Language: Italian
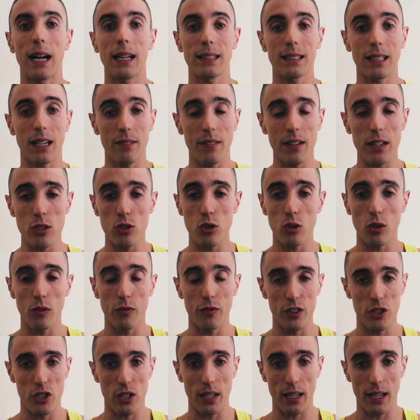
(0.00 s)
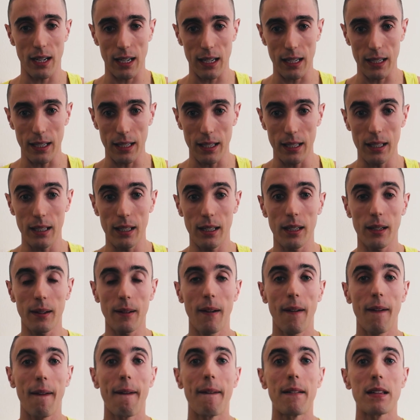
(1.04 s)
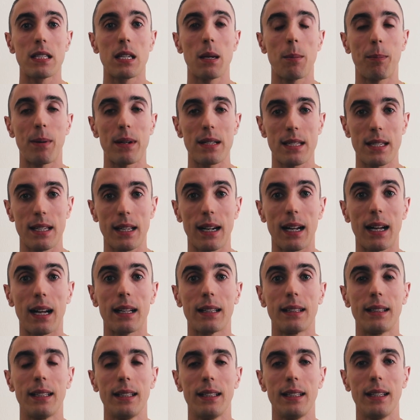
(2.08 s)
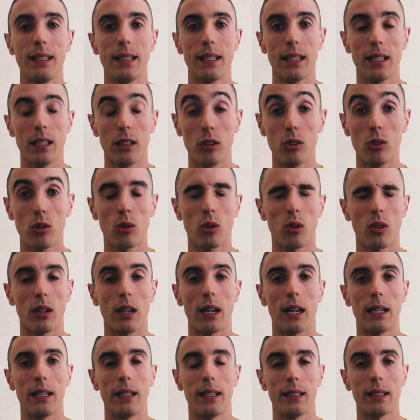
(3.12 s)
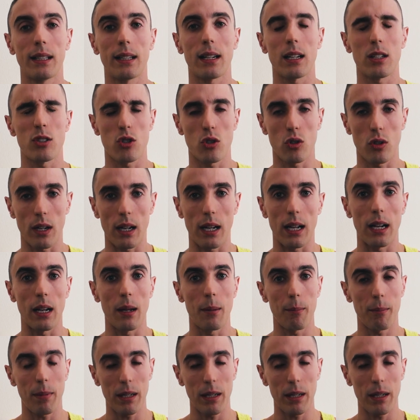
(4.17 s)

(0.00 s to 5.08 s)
Attraverso l'official ranking si passerà di diritto all'internazionale,